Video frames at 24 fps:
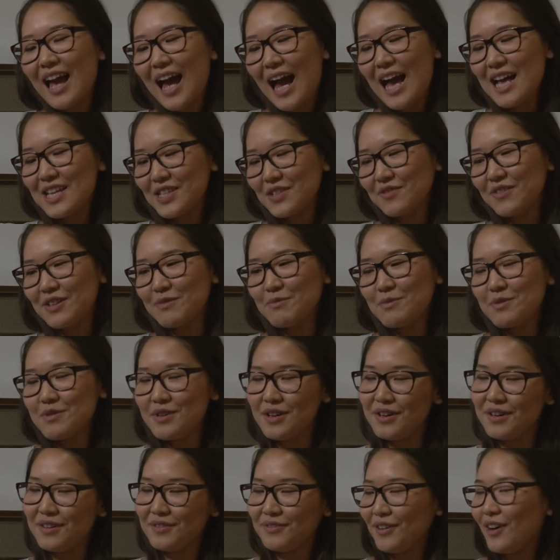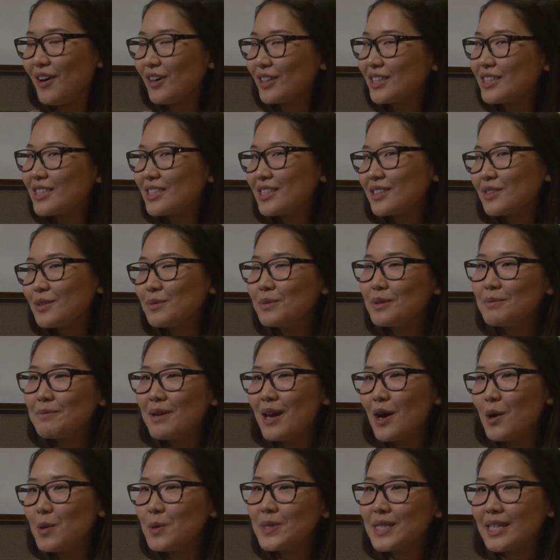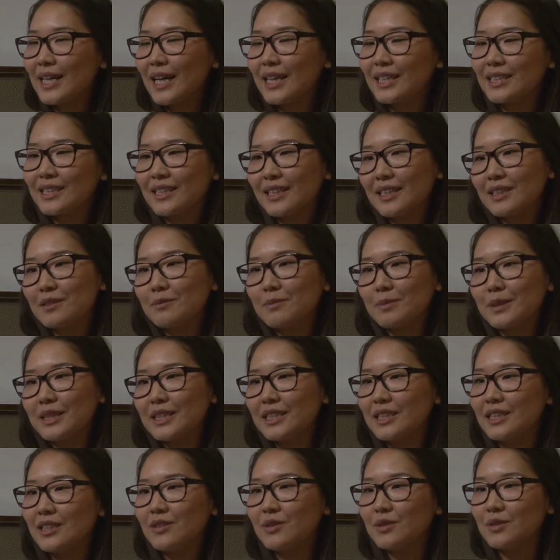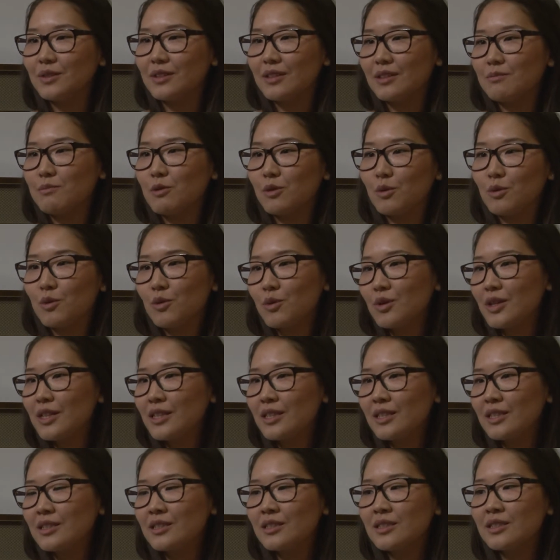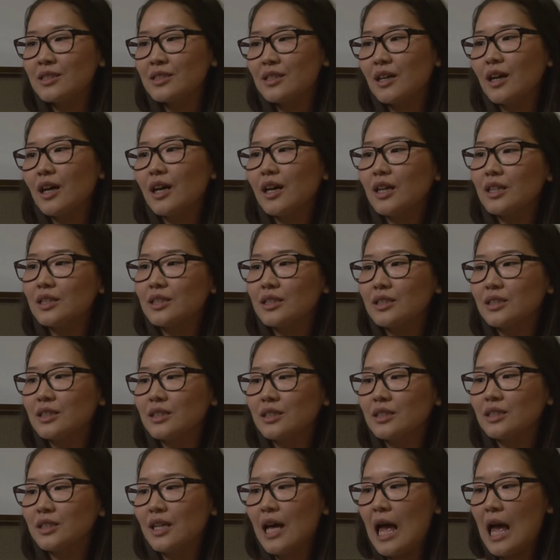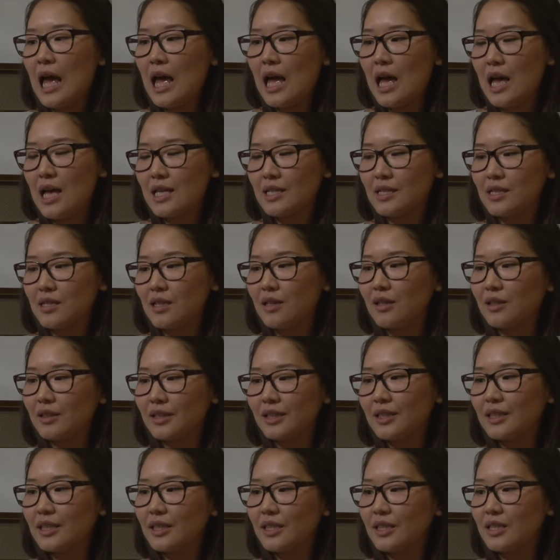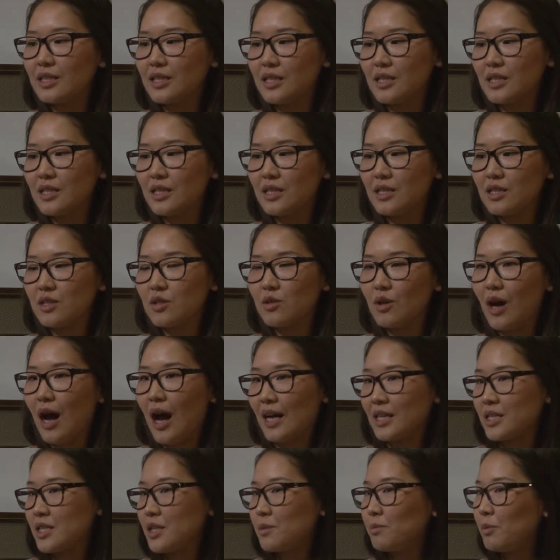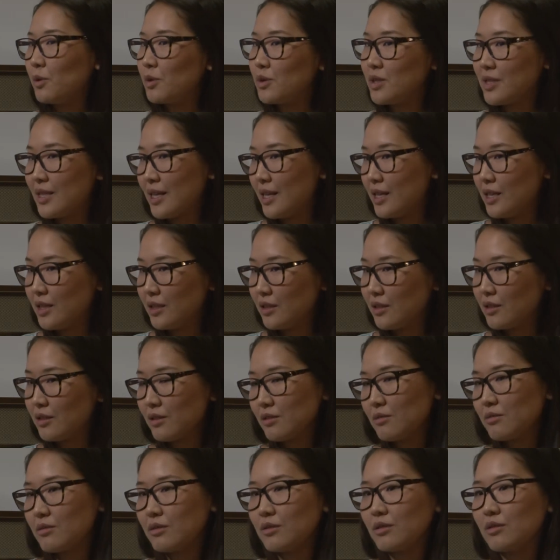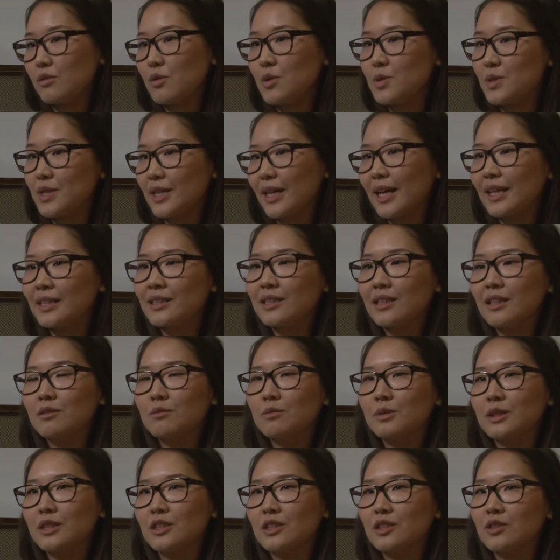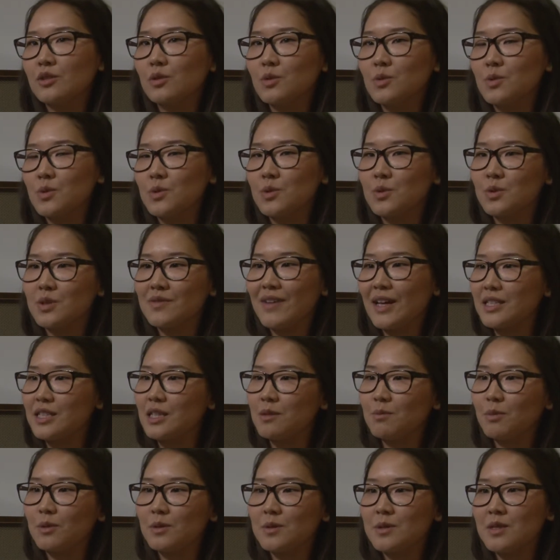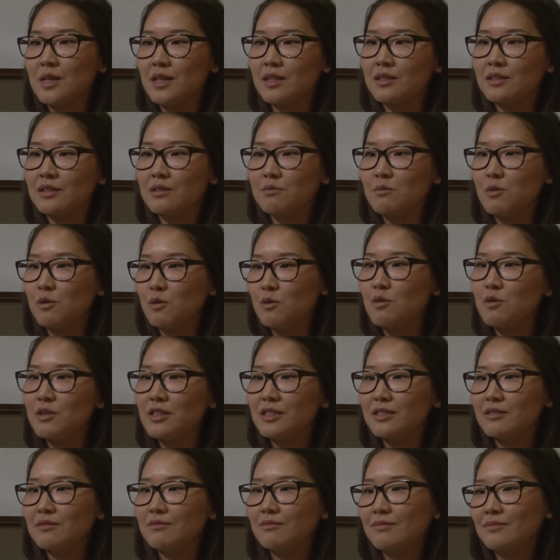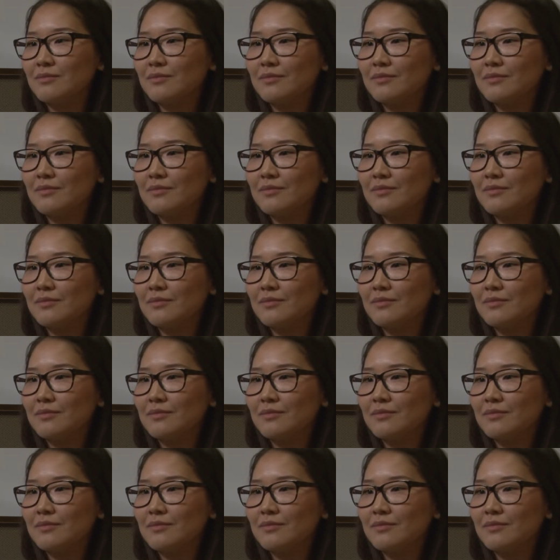Also wenn mir fragt, ob ich mehr Österreicherin bin oder Mongolin, dann sage ich, dass ich zu 80 Österreicherin bin und zu 20 Mongolin.